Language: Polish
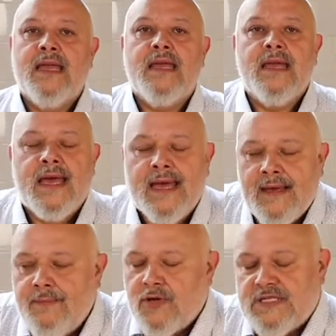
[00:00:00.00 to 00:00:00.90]
e,
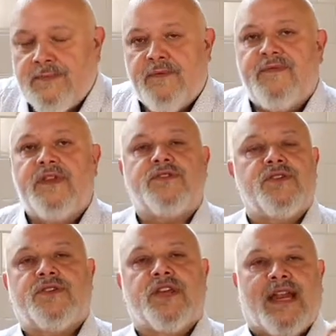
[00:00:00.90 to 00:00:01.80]
można
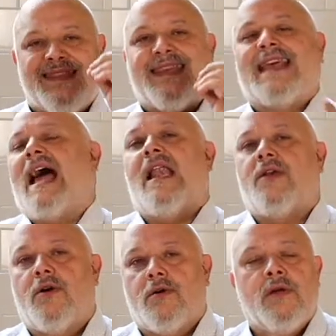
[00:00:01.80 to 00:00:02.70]
powiedzieć,
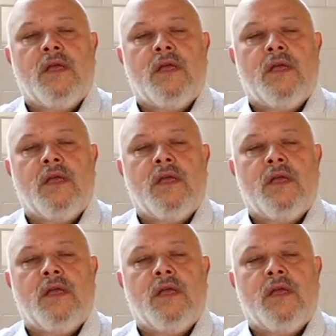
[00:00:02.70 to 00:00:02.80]
radykalną,